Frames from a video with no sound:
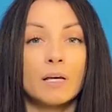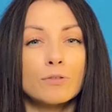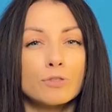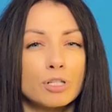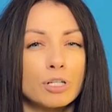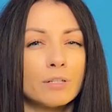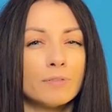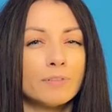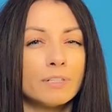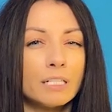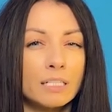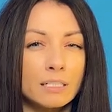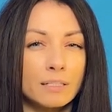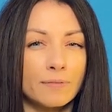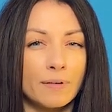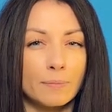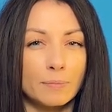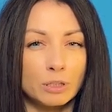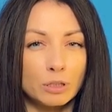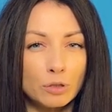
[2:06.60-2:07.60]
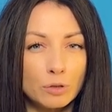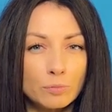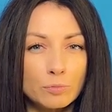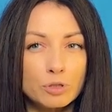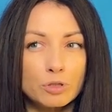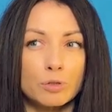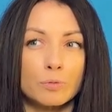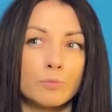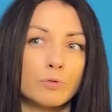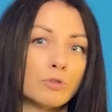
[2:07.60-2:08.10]
уже говорила вам о том,
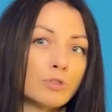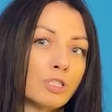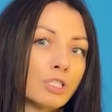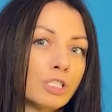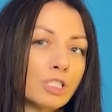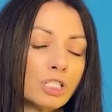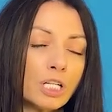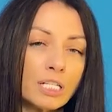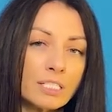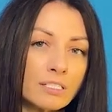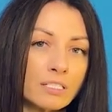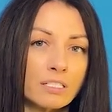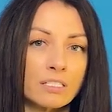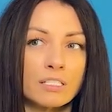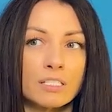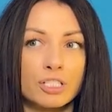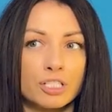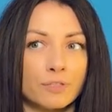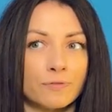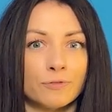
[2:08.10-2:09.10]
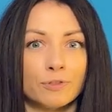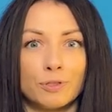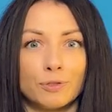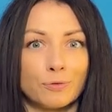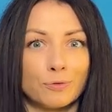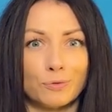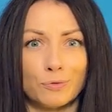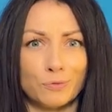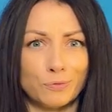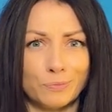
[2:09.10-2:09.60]
что мы очень часто слышим вот
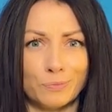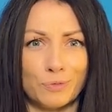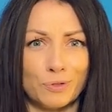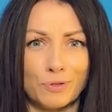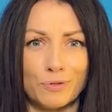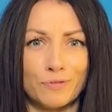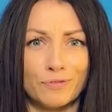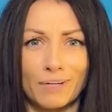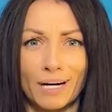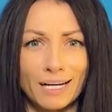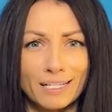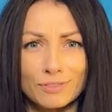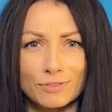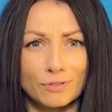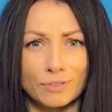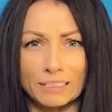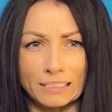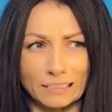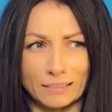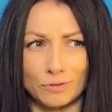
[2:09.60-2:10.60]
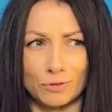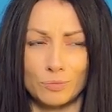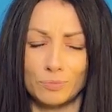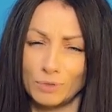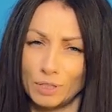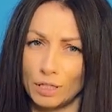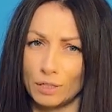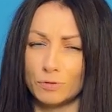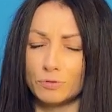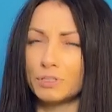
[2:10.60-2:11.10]
эту умную фразу этих
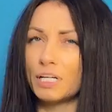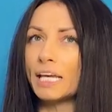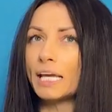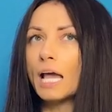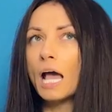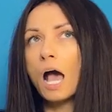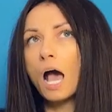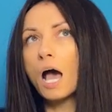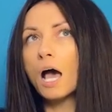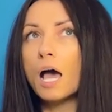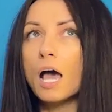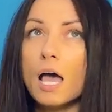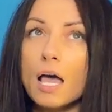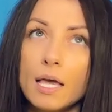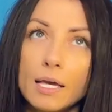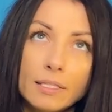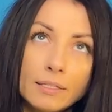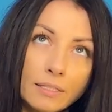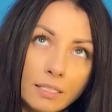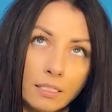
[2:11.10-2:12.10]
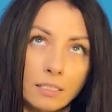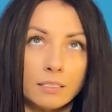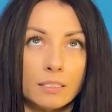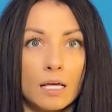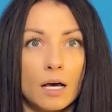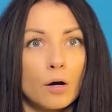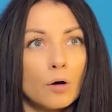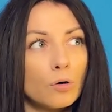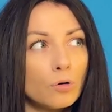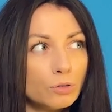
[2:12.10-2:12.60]
умных людей. Это
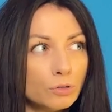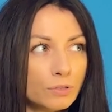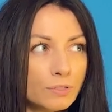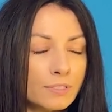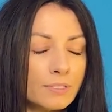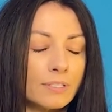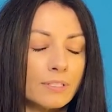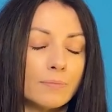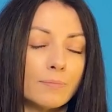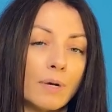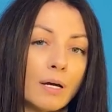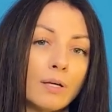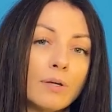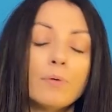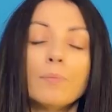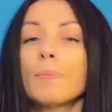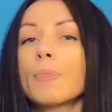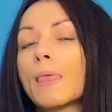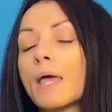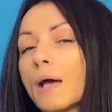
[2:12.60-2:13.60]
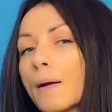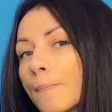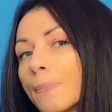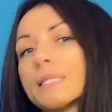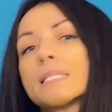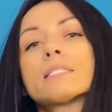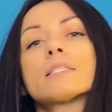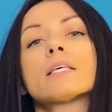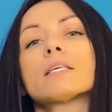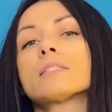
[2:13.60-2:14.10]
находится на моем
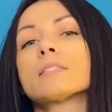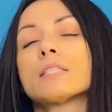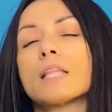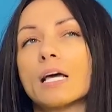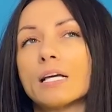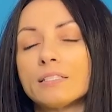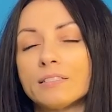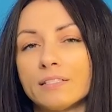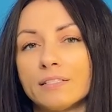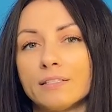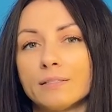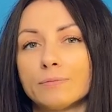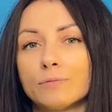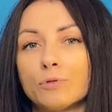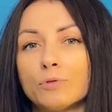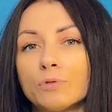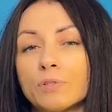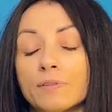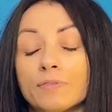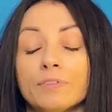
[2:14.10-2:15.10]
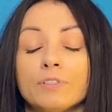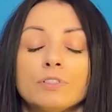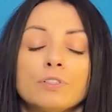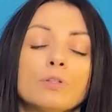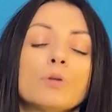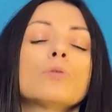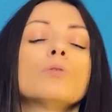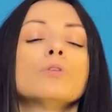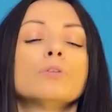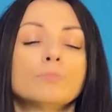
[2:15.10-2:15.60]
подсознательном уровне.
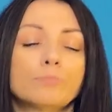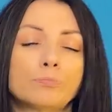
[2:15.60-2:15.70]
Ты такой,